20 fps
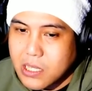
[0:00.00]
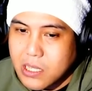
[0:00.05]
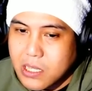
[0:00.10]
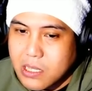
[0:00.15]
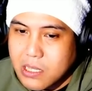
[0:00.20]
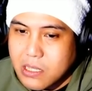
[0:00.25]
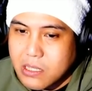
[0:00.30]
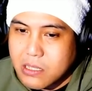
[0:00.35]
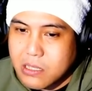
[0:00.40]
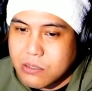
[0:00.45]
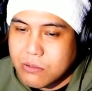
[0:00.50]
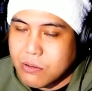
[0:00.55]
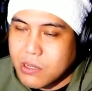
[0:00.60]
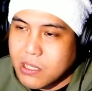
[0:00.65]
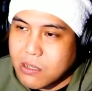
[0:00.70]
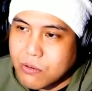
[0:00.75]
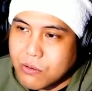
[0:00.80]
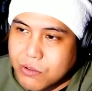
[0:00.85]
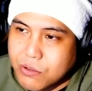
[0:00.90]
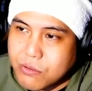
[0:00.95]
でそれ以
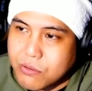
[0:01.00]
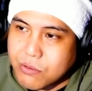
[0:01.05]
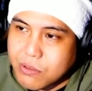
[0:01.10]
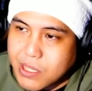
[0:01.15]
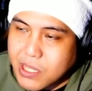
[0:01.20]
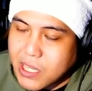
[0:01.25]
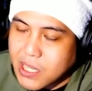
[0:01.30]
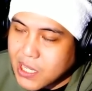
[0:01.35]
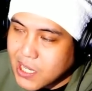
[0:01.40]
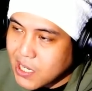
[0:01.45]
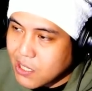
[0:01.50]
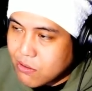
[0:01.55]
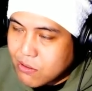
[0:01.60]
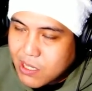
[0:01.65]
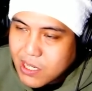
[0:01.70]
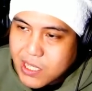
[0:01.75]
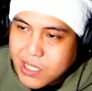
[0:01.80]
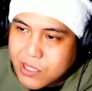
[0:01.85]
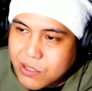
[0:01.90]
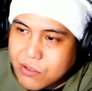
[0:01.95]
降ちょっとね部屋の
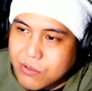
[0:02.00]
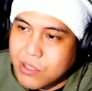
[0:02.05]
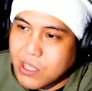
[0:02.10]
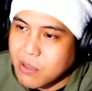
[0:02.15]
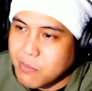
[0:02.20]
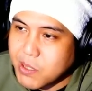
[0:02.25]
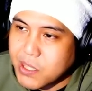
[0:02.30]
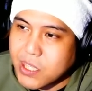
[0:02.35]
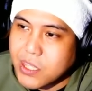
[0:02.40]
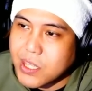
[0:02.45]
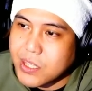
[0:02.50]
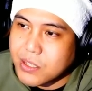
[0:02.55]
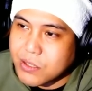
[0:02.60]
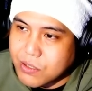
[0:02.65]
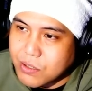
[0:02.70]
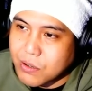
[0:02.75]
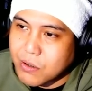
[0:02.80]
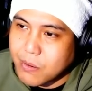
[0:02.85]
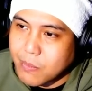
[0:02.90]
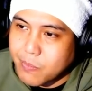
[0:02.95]
中でするのやめてたんです
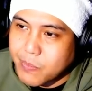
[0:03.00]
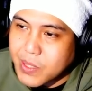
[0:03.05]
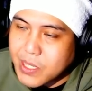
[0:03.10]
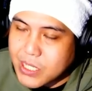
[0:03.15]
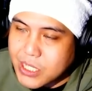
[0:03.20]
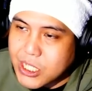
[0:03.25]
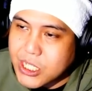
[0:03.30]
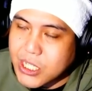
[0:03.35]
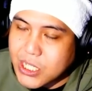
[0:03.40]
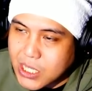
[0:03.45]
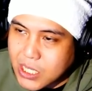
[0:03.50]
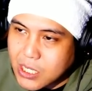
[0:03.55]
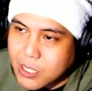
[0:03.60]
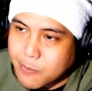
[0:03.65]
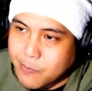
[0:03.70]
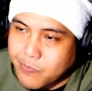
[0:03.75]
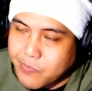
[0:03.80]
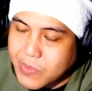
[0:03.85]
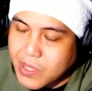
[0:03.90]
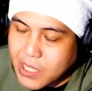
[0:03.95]
よ一時期。
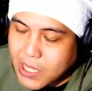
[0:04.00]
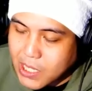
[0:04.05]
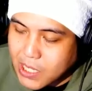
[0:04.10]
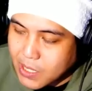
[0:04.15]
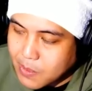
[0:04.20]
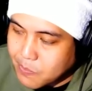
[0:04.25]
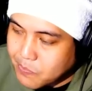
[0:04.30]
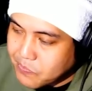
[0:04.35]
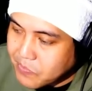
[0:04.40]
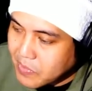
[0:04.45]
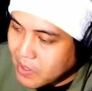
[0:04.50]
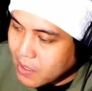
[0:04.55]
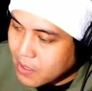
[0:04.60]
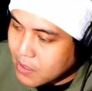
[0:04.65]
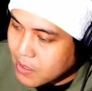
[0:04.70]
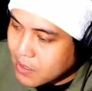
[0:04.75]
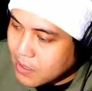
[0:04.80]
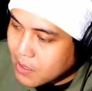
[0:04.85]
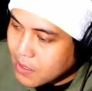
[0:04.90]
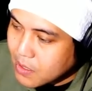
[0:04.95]
で
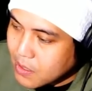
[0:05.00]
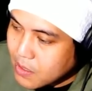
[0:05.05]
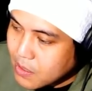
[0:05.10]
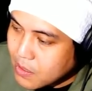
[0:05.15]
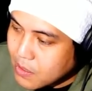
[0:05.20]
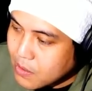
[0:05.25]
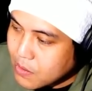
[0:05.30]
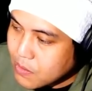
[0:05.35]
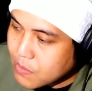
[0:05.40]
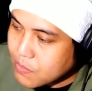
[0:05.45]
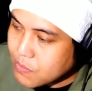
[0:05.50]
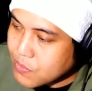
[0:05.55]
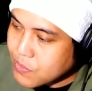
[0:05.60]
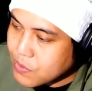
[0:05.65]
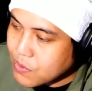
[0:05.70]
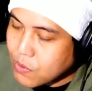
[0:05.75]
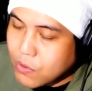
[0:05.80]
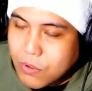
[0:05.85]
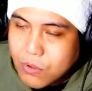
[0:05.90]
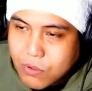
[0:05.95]
向
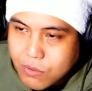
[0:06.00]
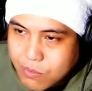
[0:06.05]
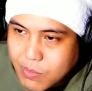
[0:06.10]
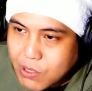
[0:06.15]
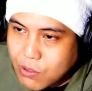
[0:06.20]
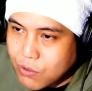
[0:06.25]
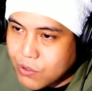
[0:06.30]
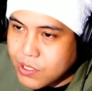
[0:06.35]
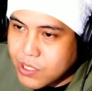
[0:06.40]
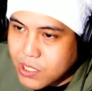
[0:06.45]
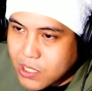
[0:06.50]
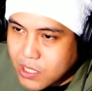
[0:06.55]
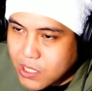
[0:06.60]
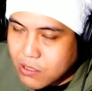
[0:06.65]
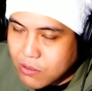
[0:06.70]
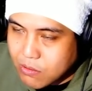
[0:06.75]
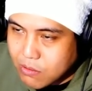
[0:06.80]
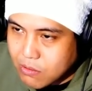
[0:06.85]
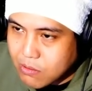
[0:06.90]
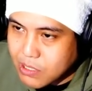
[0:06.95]
こう、こっちの
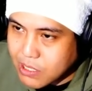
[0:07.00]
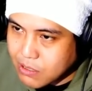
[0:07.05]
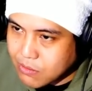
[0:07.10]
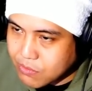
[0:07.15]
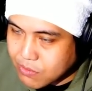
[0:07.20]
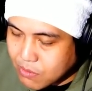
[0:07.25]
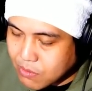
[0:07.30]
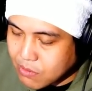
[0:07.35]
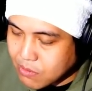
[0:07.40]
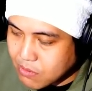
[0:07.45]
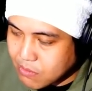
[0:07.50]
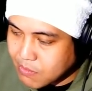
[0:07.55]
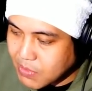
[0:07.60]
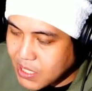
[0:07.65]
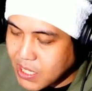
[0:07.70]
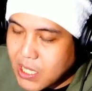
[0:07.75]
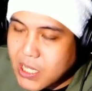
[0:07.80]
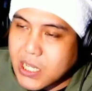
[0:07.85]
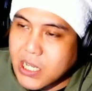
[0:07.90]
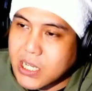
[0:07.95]
方に行くと、
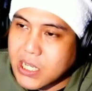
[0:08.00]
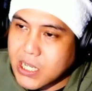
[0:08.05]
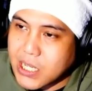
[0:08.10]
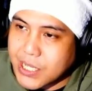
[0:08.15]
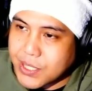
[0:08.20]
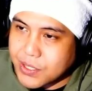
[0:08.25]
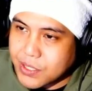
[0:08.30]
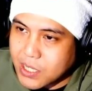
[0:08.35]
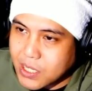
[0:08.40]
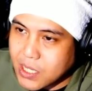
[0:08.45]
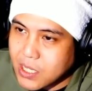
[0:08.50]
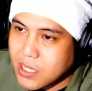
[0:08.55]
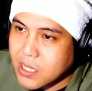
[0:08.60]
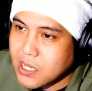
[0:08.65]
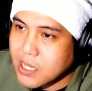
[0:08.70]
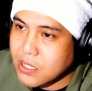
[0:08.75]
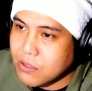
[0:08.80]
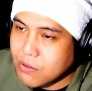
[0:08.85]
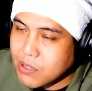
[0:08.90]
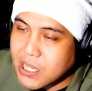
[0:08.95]
玄関があって、玄
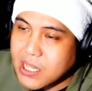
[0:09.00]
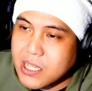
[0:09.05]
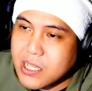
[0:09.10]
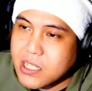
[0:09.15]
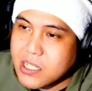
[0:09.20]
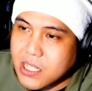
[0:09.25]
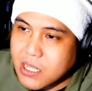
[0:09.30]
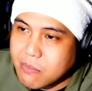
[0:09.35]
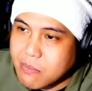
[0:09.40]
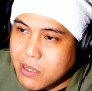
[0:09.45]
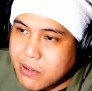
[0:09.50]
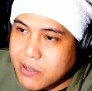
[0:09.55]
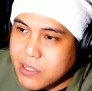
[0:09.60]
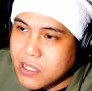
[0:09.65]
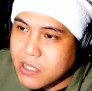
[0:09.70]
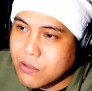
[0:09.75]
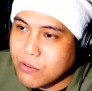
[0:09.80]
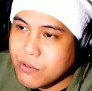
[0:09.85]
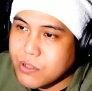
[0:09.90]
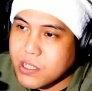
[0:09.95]
関の換気扇回して
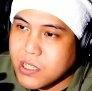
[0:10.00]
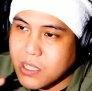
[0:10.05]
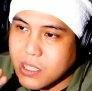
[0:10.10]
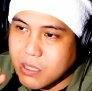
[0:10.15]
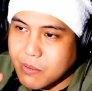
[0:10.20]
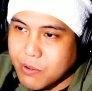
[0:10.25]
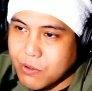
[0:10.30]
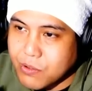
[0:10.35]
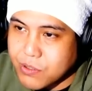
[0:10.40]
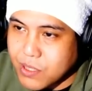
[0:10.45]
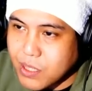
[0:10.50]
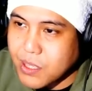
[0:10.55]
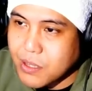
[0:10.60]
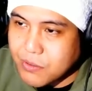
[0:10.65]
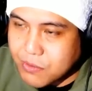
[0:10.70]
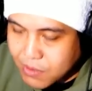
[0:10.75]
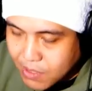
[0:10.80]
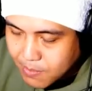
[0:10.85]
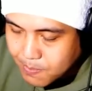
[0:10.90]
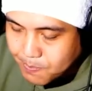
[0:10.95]
その下でタバコ吸ってたんですね。